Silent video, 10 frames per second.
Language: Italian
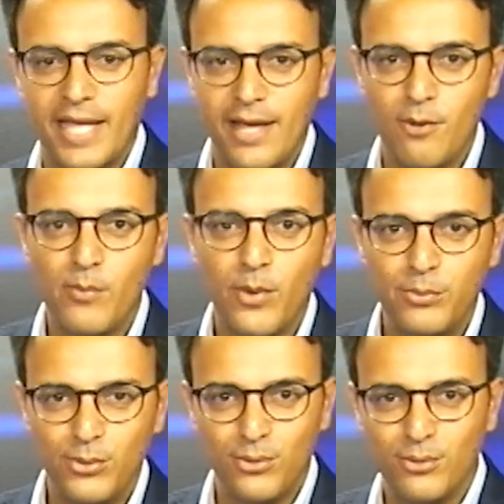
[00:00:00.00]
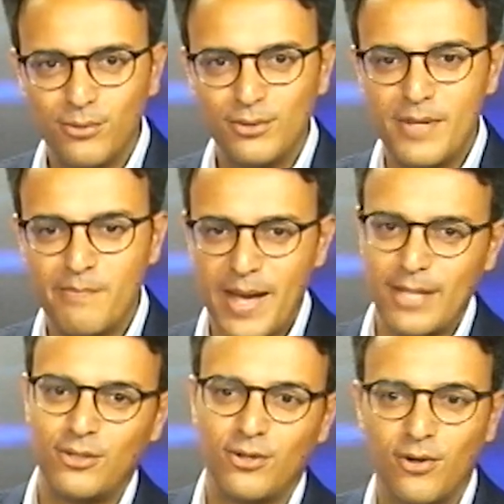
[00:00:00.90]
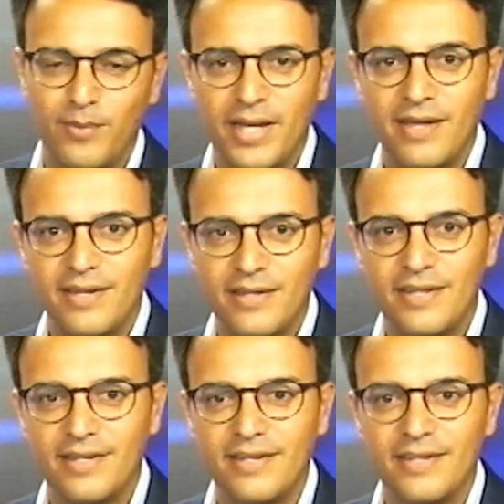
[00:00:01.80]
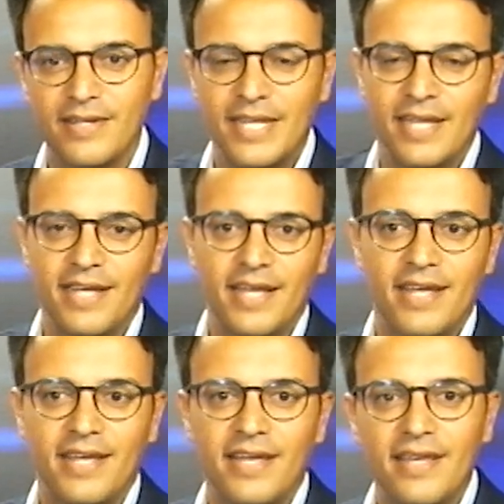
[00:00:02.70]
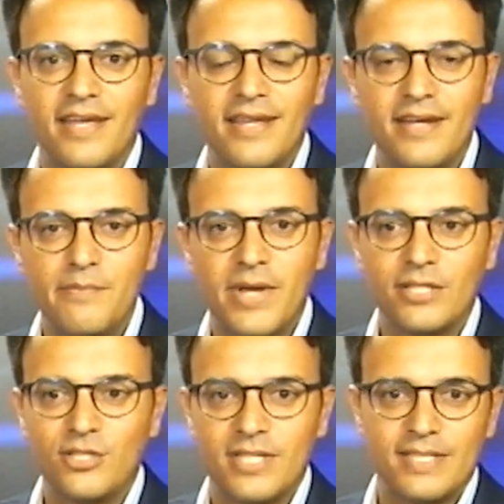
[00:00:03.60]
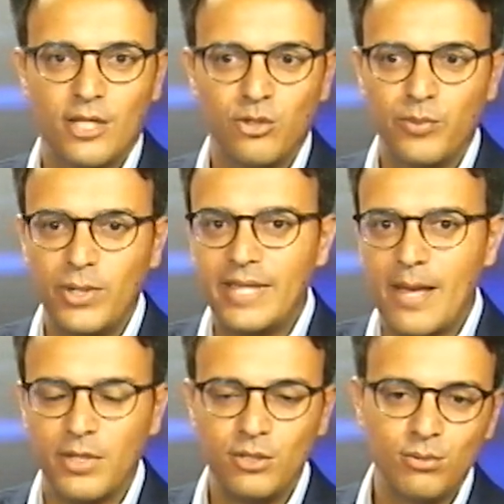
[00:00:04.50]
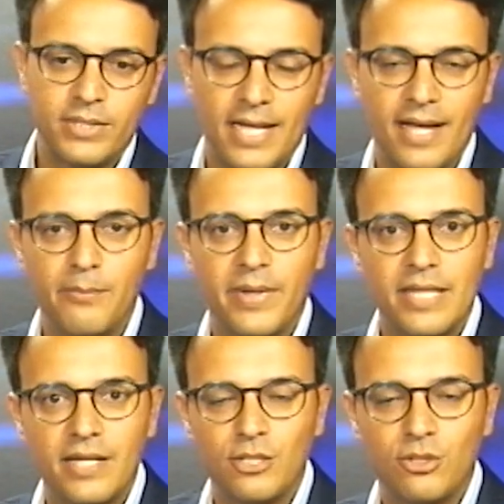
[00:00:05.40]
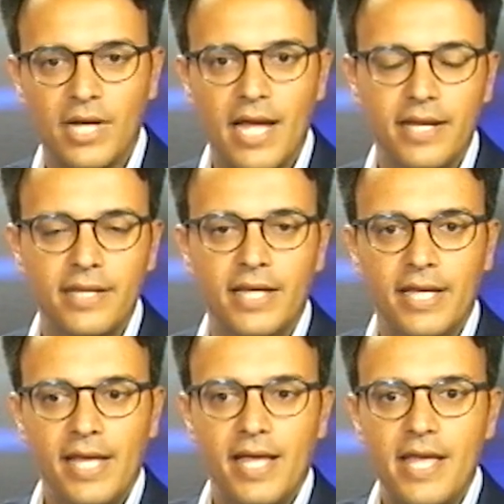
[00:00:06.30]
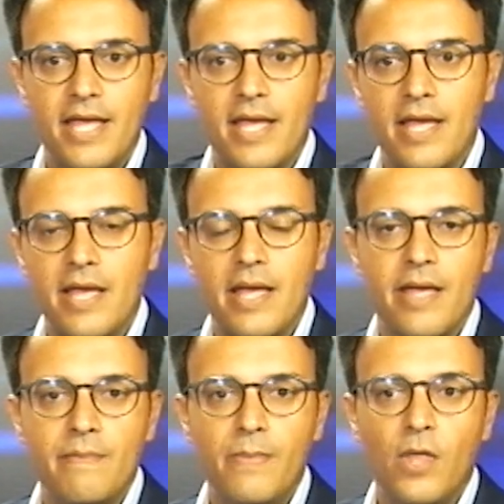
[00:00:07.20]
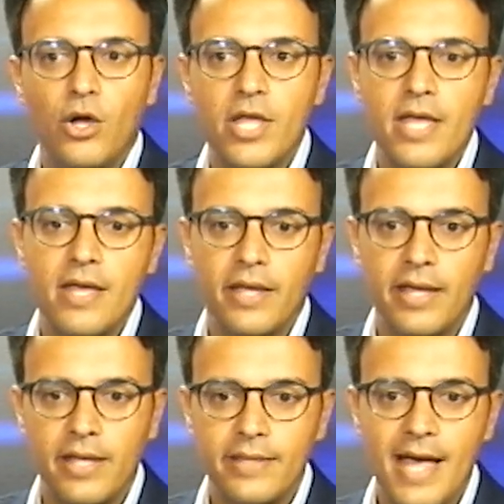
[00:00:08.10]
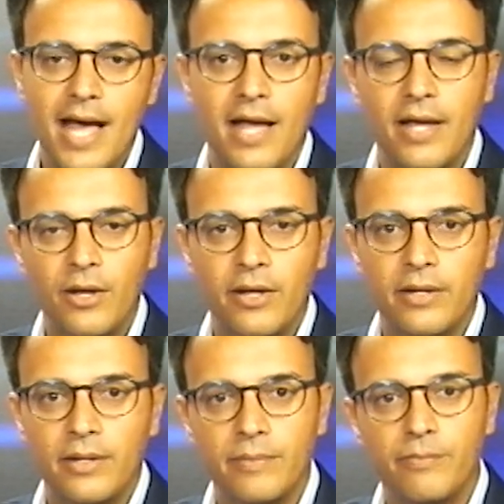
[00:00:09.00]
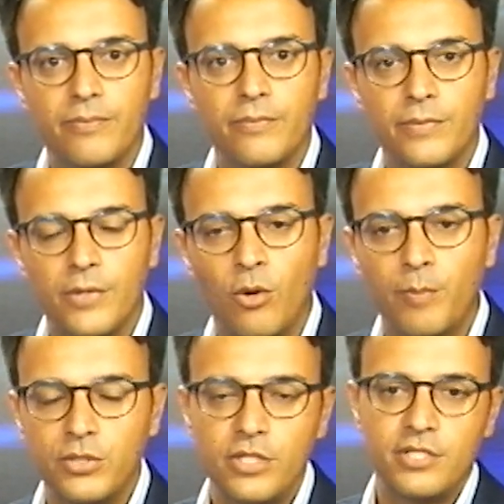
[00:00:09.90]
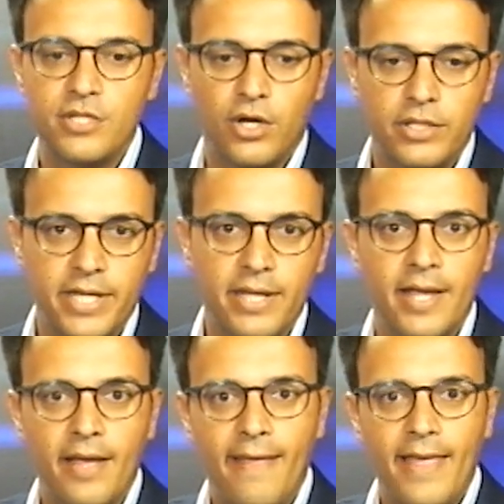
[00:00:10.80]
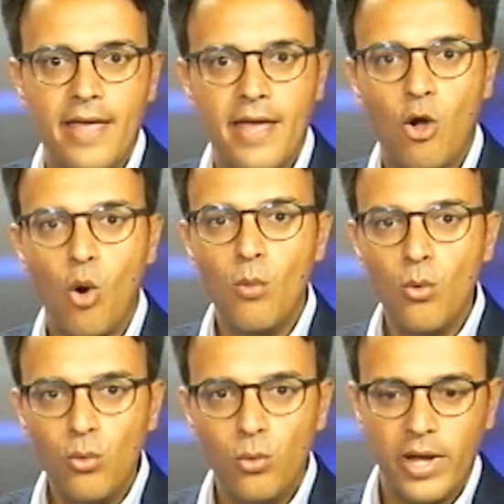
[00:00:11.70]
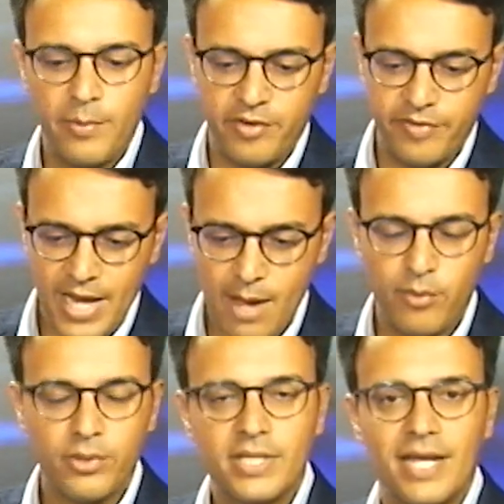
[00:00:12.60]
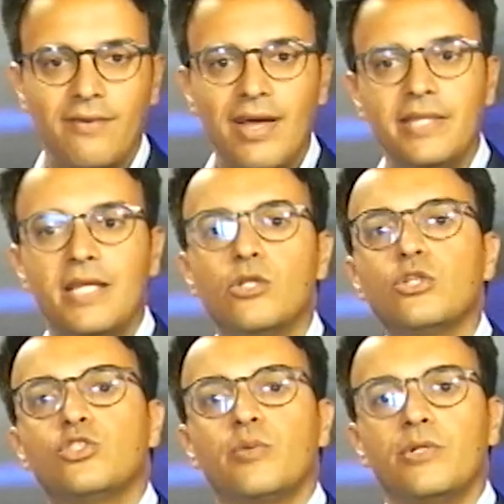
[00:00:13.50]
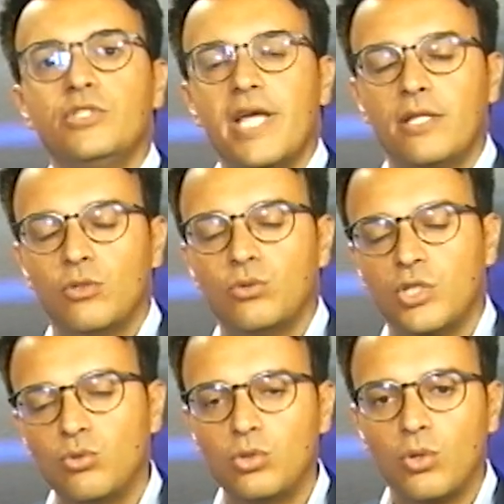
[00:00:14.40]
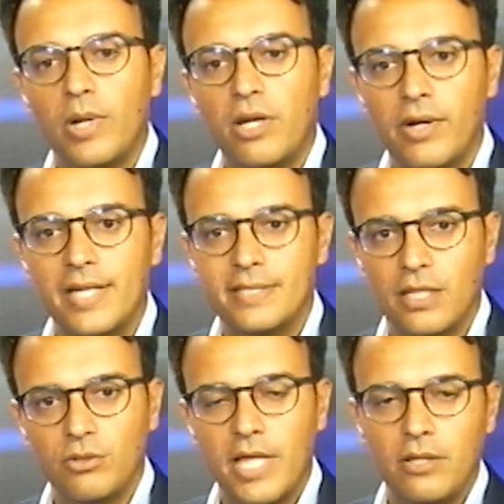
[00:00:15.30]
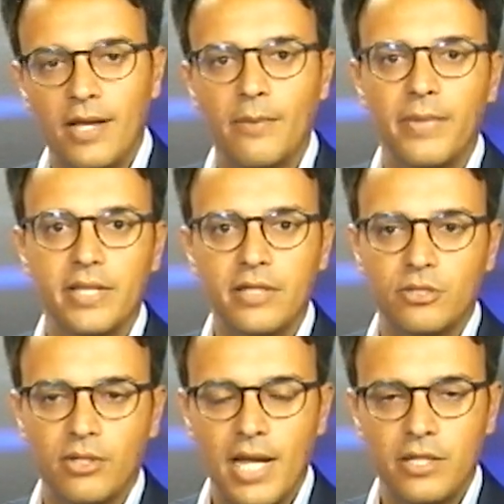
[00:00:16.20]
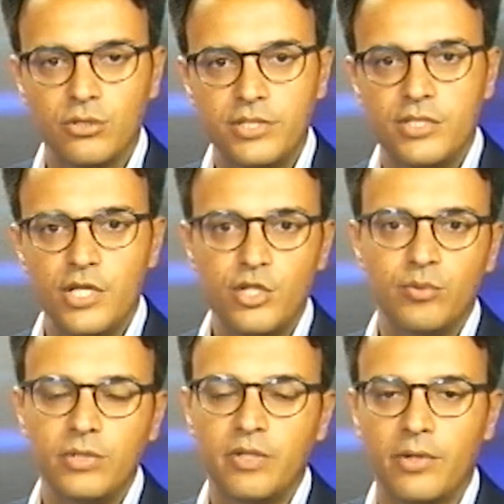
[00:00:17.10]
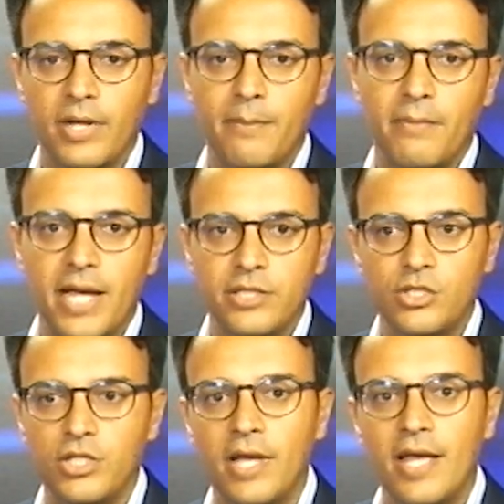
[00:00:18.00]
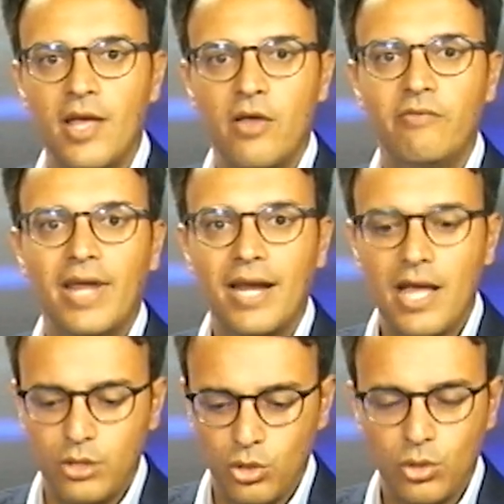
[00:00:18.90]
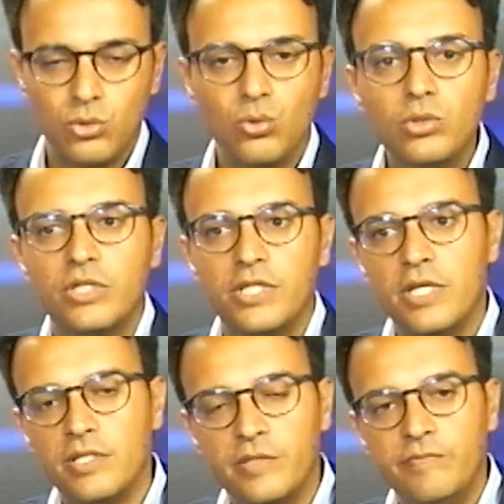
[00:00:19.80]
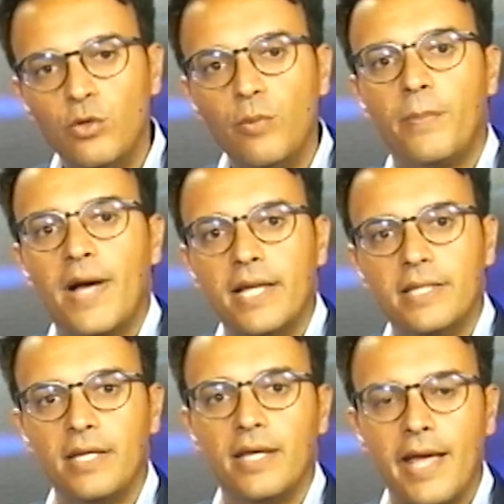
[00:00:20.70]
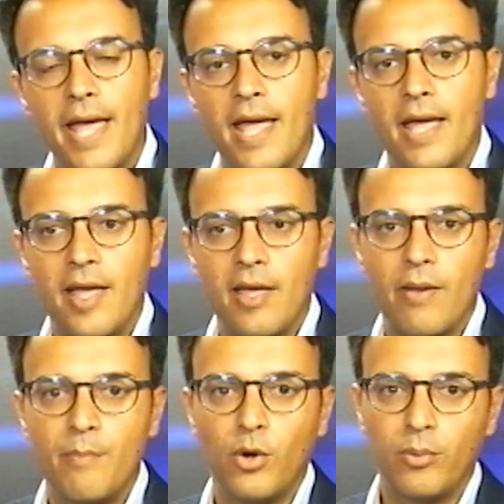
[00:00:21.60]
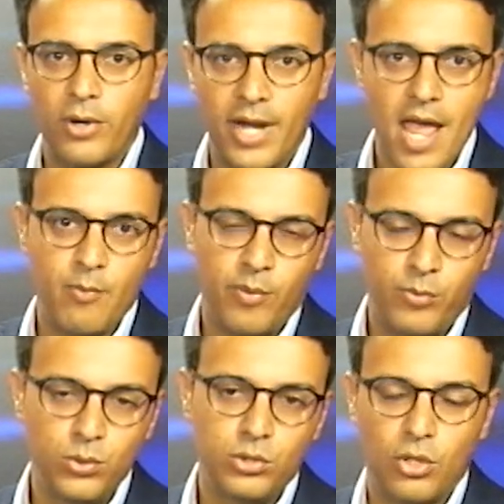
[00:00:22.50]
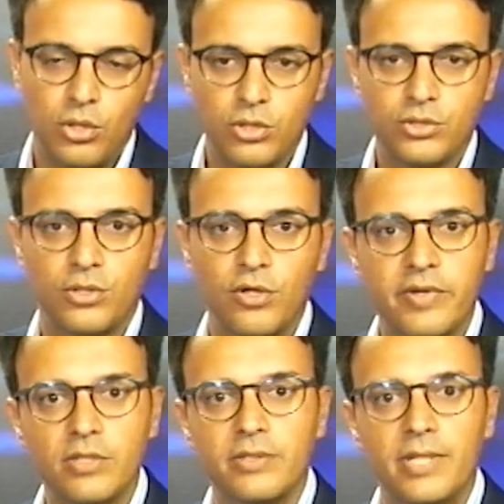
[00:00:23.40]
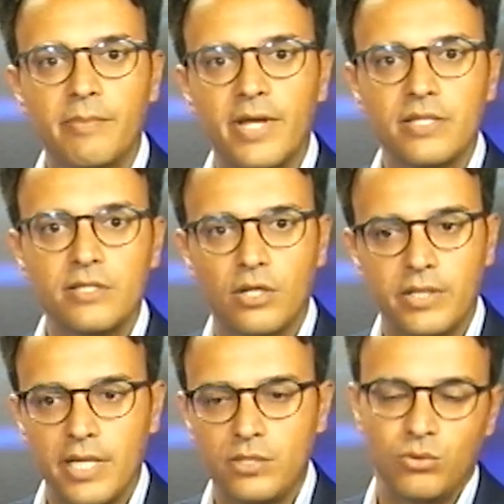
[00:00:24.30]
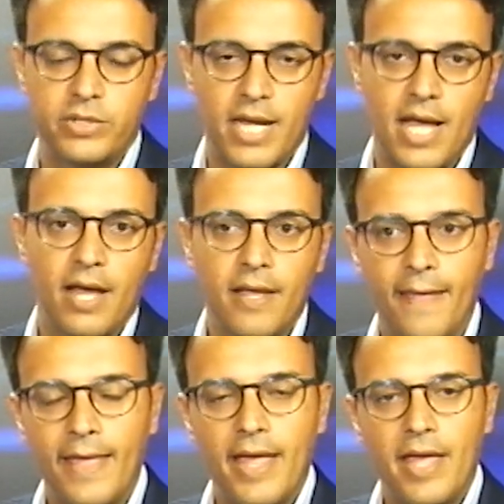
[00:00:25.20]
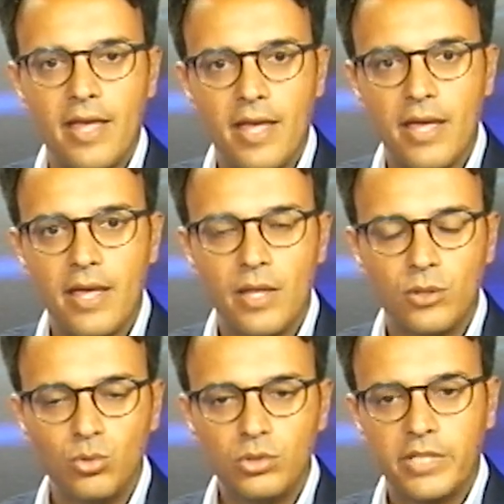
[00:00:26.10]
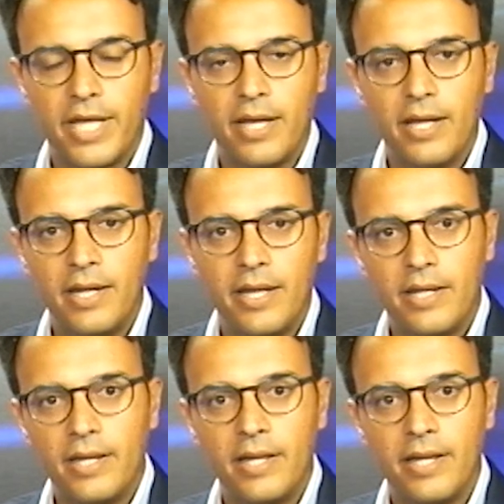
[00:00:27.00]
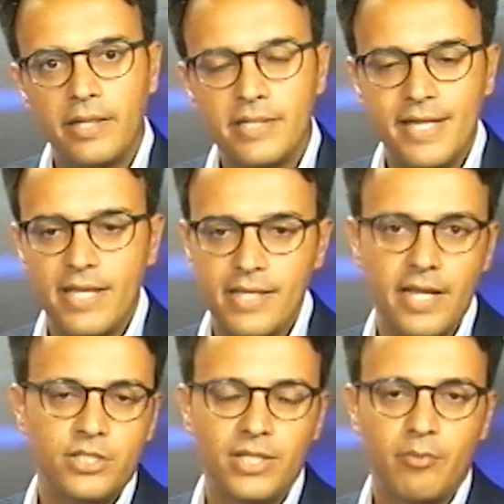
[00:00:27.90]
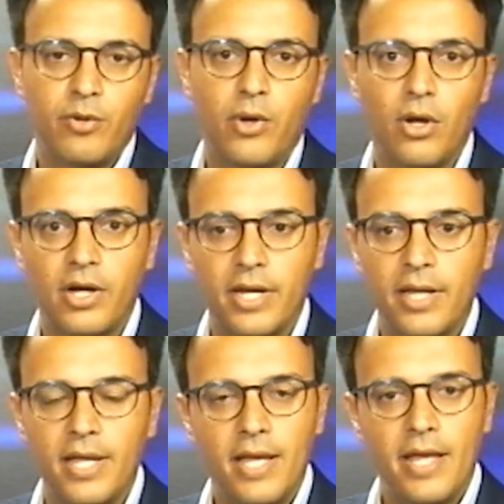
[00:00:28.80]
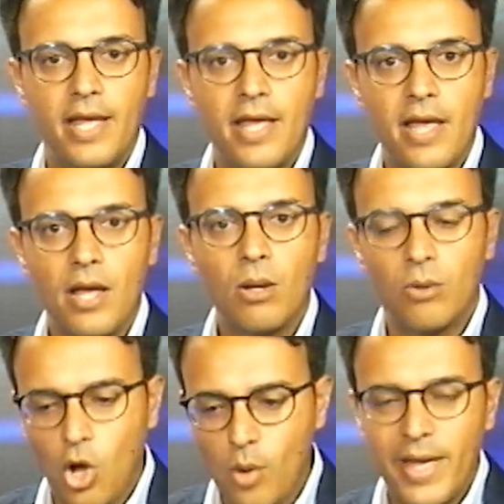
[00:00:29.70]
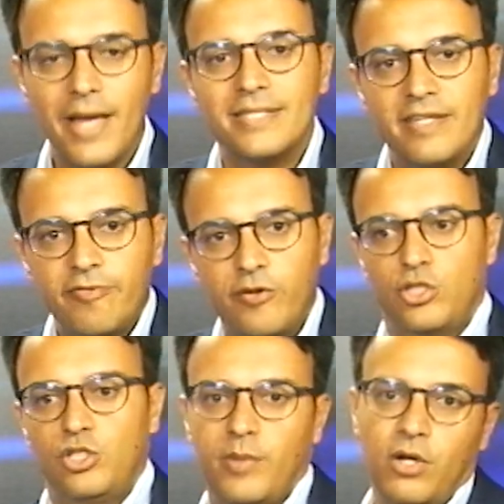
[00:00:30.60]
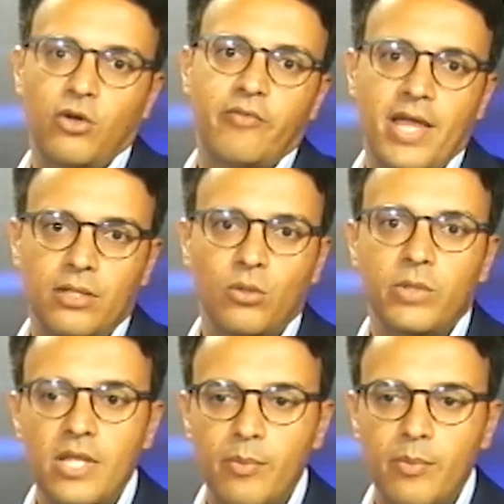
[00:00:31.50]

che è un po' più simpatico come il, il eh, liberazione è stato un po' il tema di tutta la campagna elettorale. E noi eh, da ehm, opposizione eh, comunque preferiamo portare avanti il nostro progetto, cioè tutto quello che è stato detto in campagna elettorale, i nostri 10 punti programmatici verranno tutti sviluppati e eh, proporremo appunto col nostro governo di liberazione che studierà eh, tutti i disegni di legge da proporre eh, come se fossimo al governo, quindi